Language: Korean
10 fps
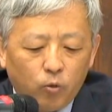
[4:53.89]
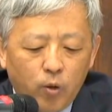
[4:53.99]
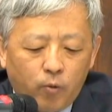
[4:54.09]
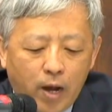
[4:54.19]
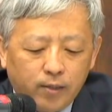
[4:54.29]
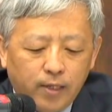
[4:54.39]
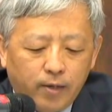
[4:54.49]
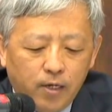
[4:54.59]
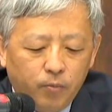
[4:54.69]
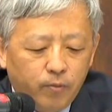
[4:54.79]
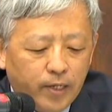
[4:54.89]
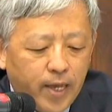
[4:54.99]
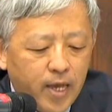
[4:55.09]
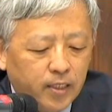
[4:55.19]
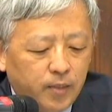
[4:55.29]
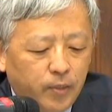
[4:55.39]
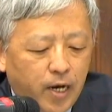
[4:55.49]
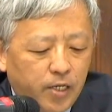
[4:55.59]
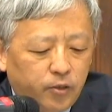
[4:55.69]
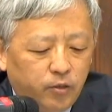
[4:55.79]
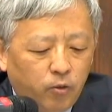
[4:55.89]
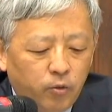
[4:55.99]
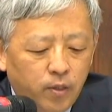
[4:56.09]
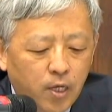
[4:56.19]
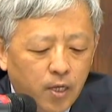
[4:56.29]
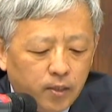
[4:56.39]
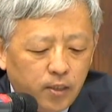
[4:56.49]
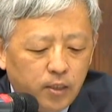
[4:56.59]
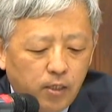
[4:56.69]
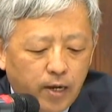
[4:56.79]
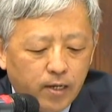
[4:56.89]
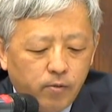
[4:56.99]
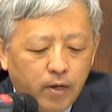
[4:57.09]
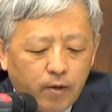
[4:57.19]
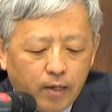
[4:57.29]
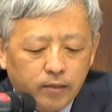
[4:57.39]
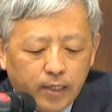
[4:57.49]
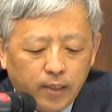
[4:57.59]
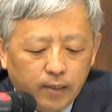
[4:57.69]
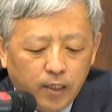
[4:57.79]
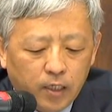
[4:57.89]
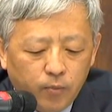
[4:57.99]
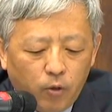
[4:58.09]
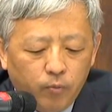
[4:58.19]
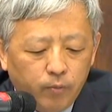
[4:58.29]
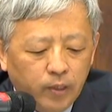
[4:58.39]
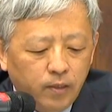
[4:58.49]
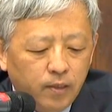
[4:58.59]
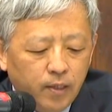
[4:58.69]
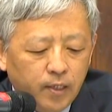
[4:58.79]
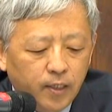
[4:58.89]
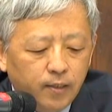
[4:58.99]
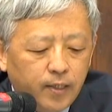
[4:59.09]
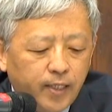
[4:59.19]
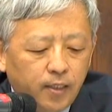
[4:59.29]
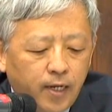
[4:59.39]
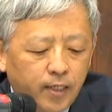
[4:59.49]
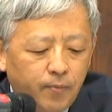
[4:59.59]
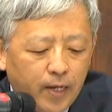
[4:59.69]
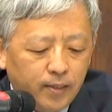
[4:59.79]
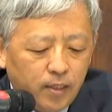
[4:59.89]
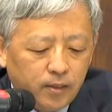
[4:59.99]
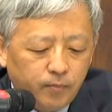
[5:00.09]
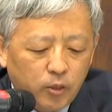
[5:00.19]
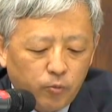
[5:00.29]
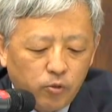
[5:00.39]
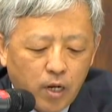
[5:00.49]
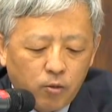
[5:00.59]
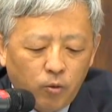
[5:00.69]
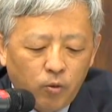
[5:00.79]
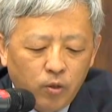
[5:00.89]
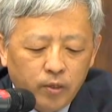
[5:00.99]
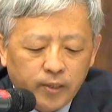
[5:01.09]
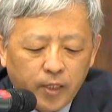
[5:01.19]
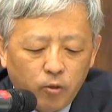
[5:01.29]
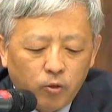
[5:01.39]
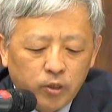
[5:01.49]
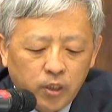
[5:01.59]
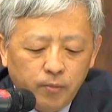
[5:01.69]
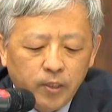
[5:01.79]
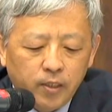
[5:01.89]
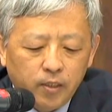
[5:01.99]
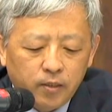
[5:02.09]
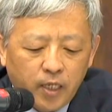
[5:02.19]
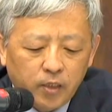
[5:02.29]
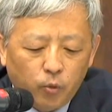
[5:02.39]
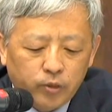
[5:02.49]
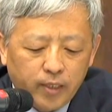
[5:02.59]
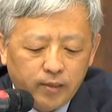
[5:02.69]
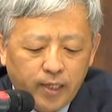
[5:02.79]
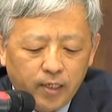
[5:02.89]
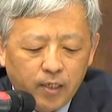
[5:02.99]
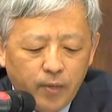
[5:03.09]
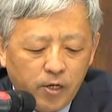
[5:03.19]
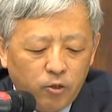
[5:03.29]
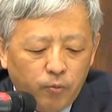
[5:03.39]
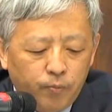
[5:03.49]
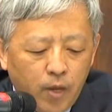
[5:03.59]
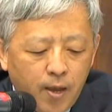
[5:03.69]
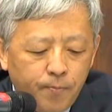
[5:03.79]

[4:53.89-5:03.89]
또한 과거사 관련 법안의 핵심이라 할 수 있는 신실화해를 위한 과거사 정리 기본법은 여러 개정안이 발의됐음에도 불구하고 제대로 심의되지 못한 채 임기 만료로